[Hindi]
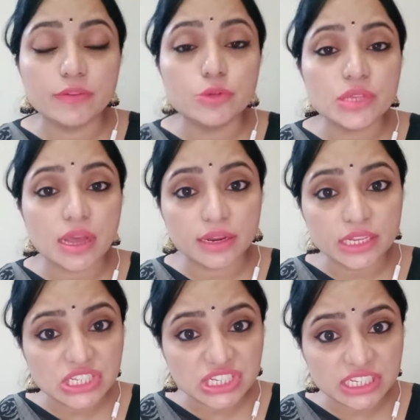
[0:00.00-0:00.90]
थे वो
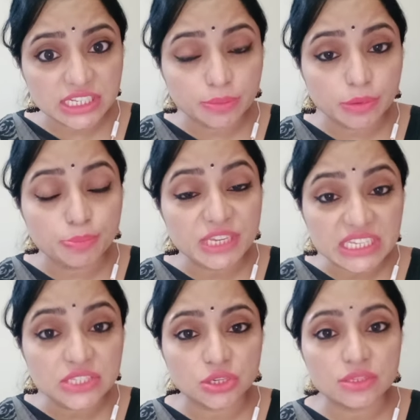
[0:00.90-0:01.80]
सारे जी
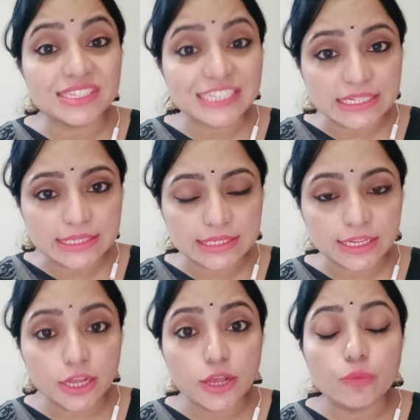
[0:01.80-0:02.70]
बीज सीड्स
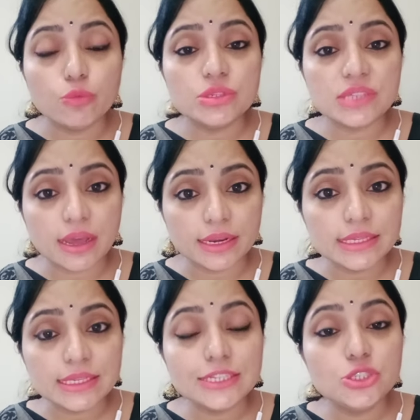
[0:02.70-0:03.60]
वो सारे
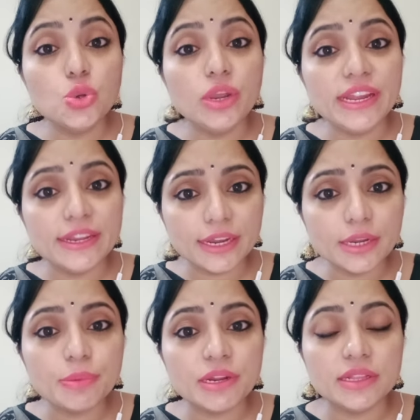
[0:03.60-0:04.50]
सीड्स जो
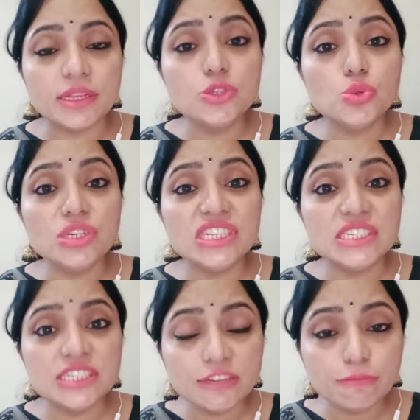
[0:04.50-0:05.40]
लेटेंट पड़े थे जो
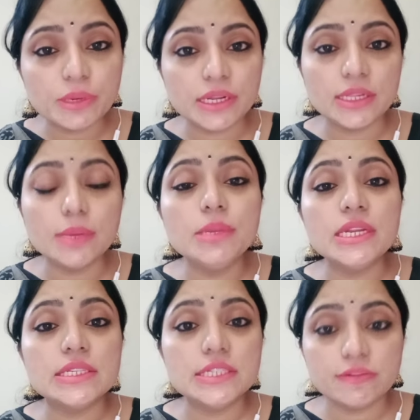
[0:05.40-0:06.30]
निर्जीव पड़े थे
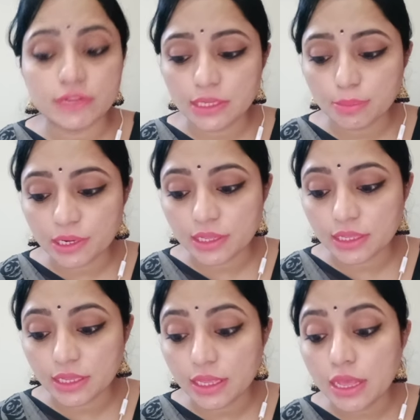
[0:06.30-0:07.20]
बिना जीवन के पड़े
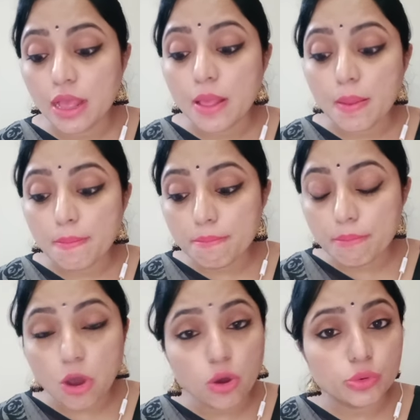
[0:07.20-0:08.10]
थे
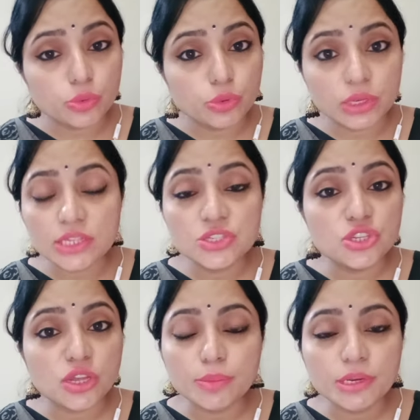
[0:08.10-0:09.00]
और उनका
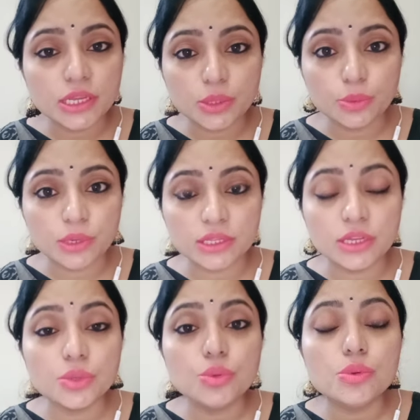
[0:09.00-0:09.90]
जन्म नहीं हुआ था
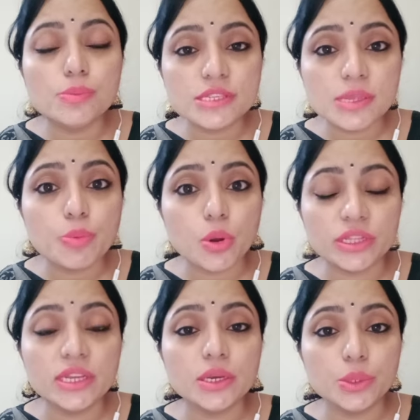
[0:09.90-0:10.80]
क्योंकि उनमें से
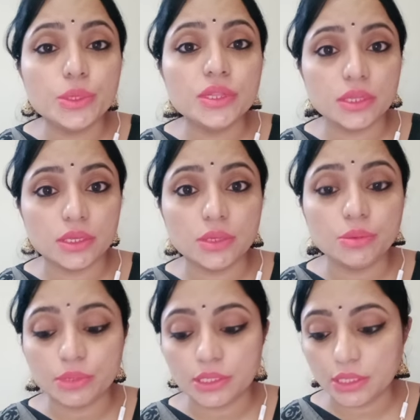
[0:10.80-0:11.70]
पौधे अंकुरित नहीं
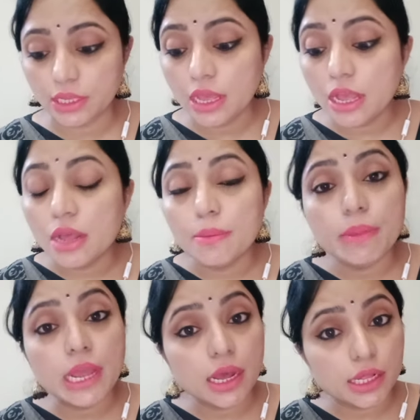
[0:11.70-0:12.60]
हुए थे
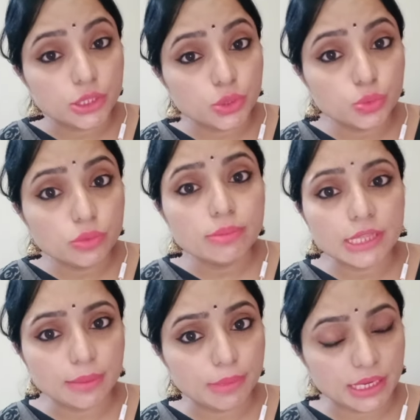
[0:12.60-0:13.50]
मैं आती हूँ
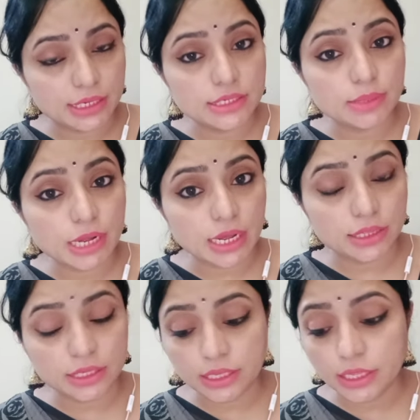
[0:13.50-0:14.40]
मतलब बारिश जब
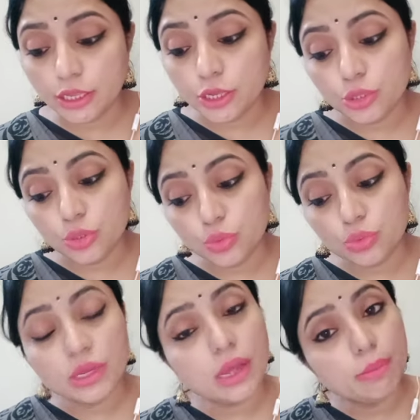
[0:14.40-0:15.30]
आती है तो
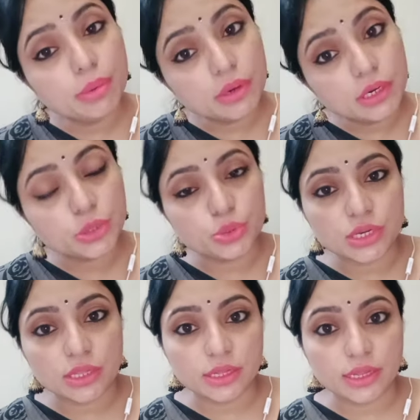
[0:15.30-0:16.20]
उनका बर्थ हो
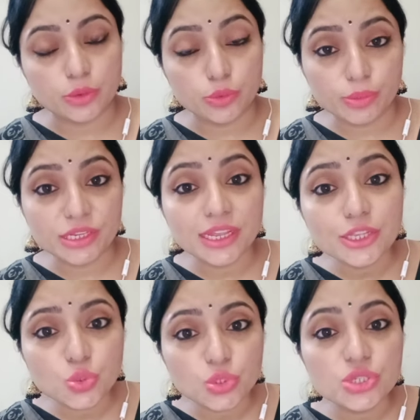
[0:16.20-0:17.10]
जाता है उनमें से
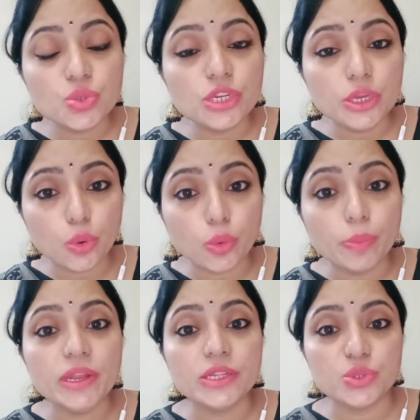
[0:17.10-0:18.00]
छोटी छोटी
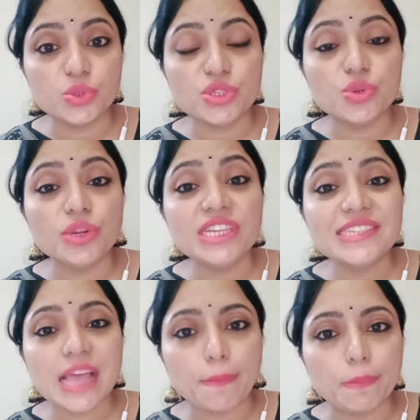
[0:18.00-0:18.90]
कोपले छोटी छोटी
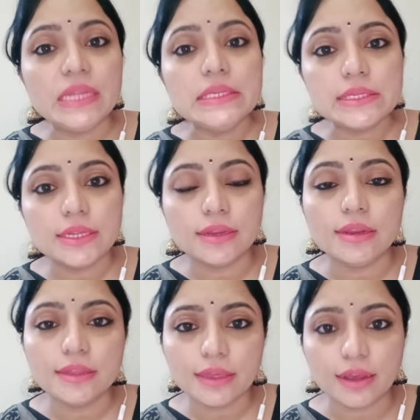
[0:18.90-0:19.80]
सैपलिंग्स निकल
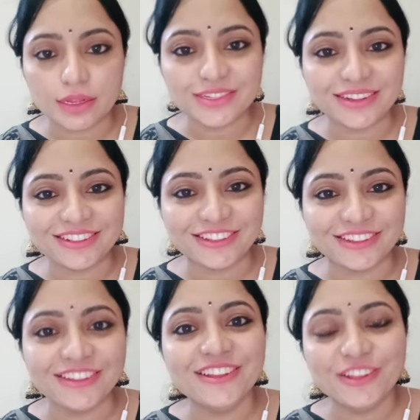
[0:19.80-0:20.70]
के आ जाती हैं